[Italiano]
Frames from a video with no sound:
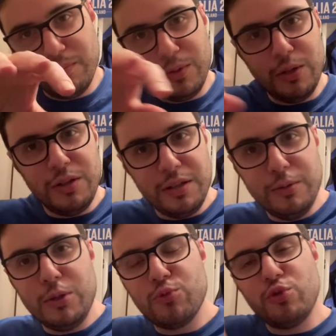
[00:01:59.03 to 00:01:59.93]
In,
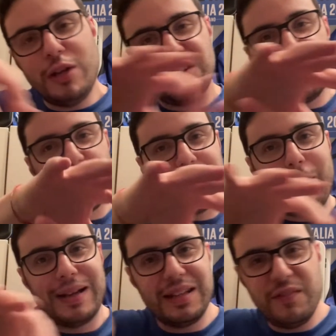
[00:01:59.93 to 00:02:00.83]
in, in seconda
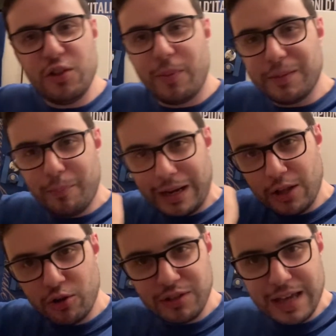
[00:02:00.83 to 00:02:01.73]
parte di video
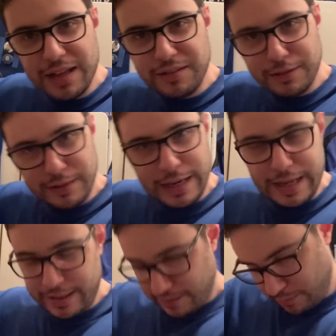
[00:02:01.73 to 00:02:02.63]
parlerò di, di, dell'intro,